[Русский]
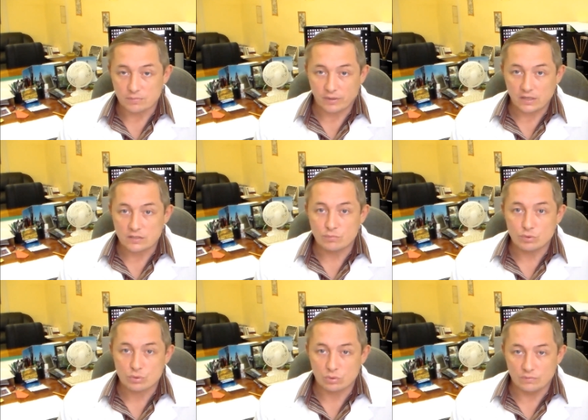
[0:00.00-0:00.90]
Ципролекс,
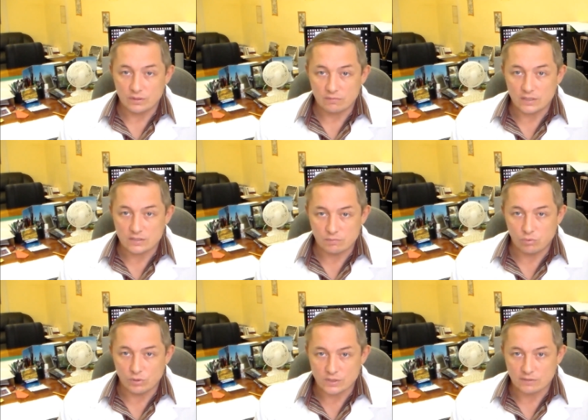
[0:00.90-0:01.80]
безусловно, является
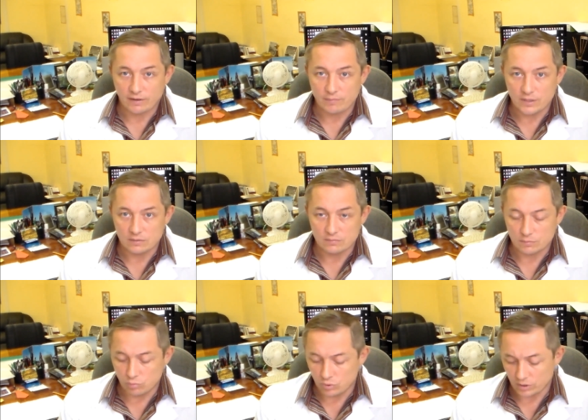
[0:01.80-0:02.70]
более современным
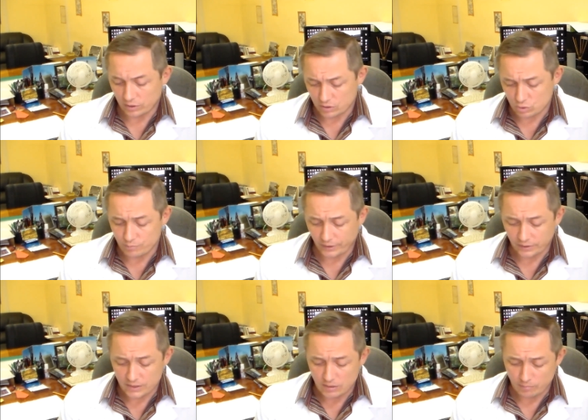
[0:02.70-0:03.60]
и более хорошо
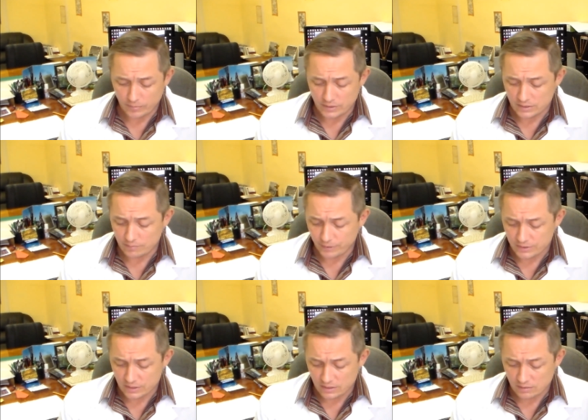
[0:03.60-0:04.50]
переносимым
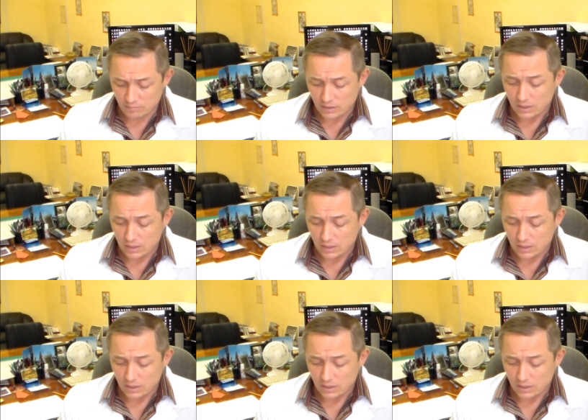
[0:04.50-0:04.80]
антидепрессантом,